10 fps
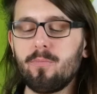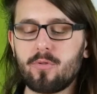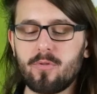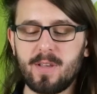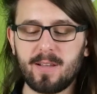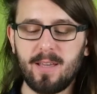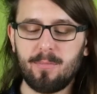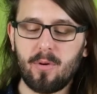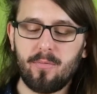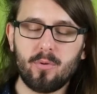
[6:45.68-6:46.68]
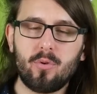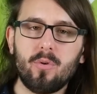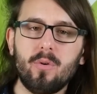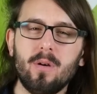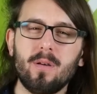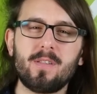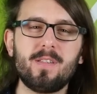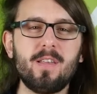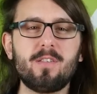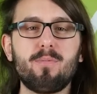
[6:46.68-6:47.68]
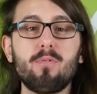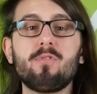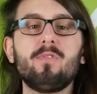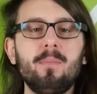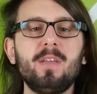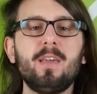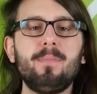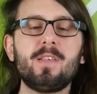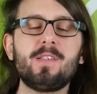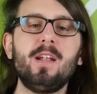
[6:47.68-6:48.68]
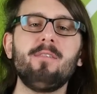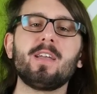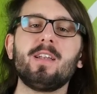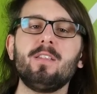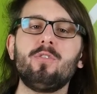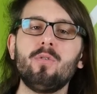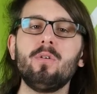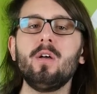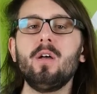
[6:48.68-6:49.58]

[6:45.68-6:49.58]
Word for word: puisque c'est un capteur photo 16 euh, plus 20 mégapixels avec les deux